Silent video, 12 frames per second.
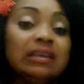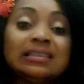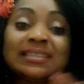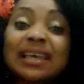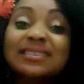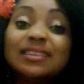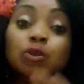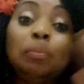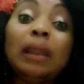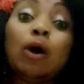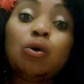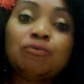Ça, c'est le
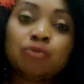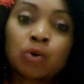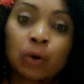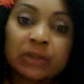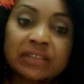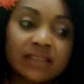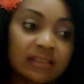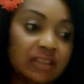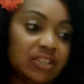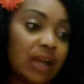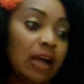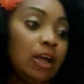plan que vous connaissez
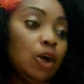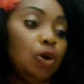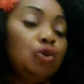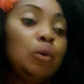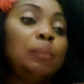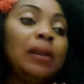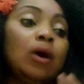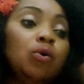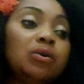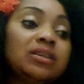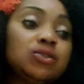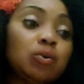déjà. Le plan
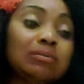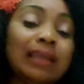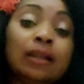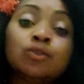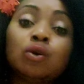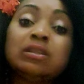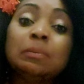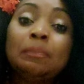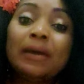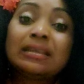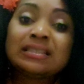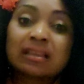horizontal, ton
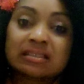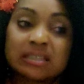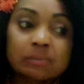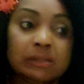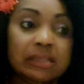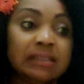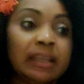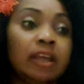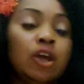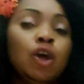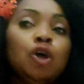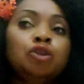hypersensibilité
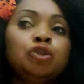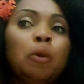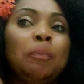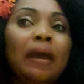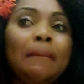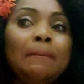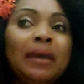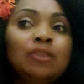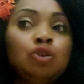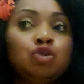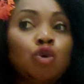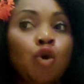te permet
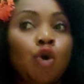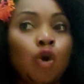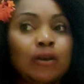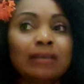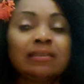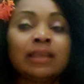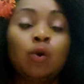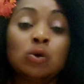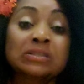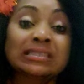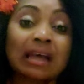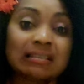de te connecter aux
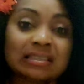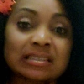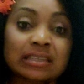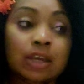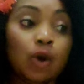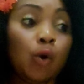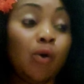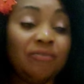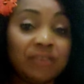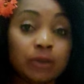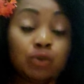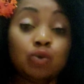sentis, aux
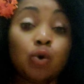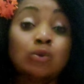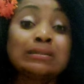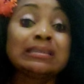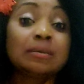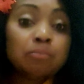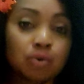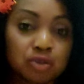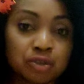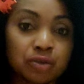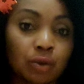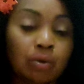vécus, aux
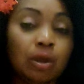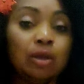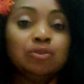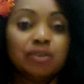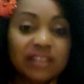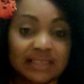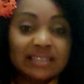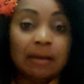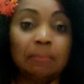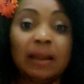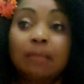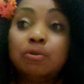émotions de tes
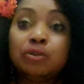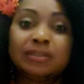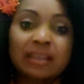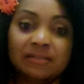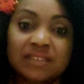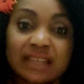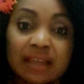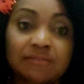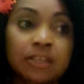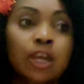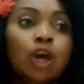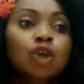semblables, de tes
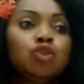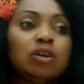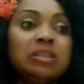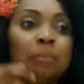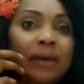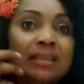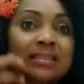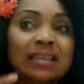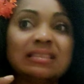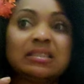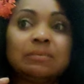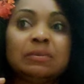vis-à-vis. Ton
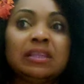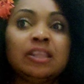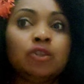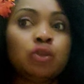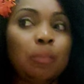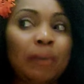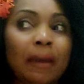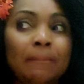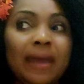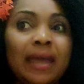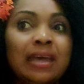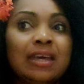hypersensibilité te
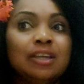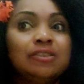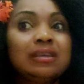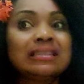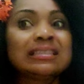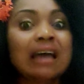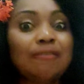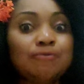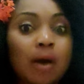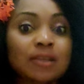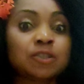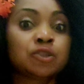permet de
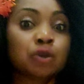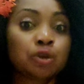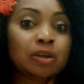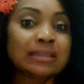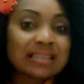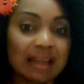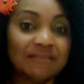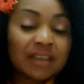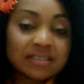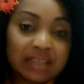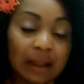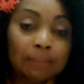savoir ce que
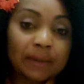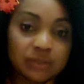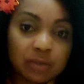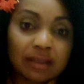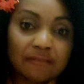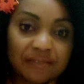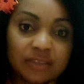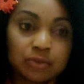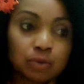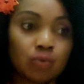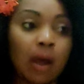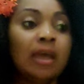traverse la personne en face de
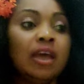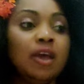toi.